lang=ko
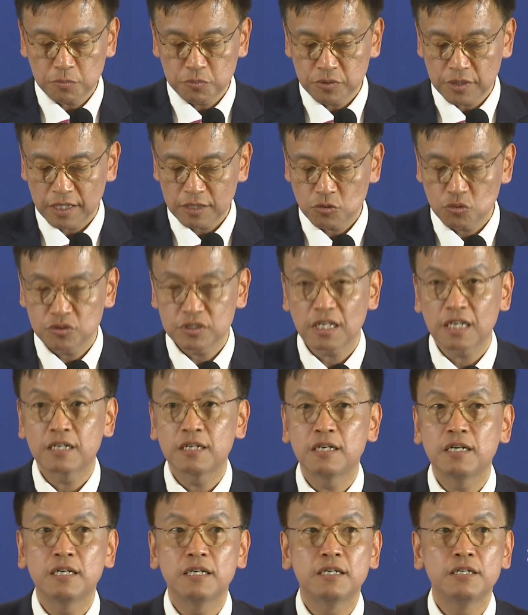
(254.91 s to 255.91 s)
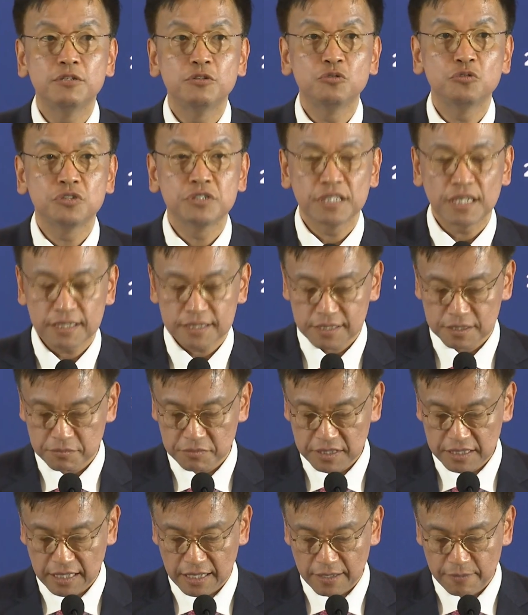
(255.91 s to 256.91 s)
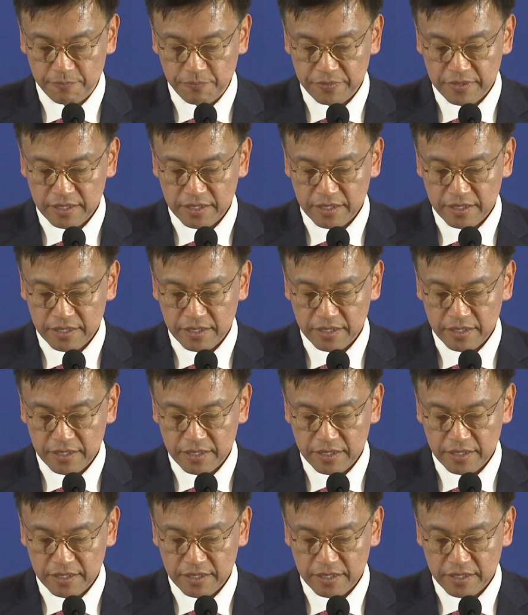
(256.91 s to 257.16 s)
불의 투자를 유치했습니다.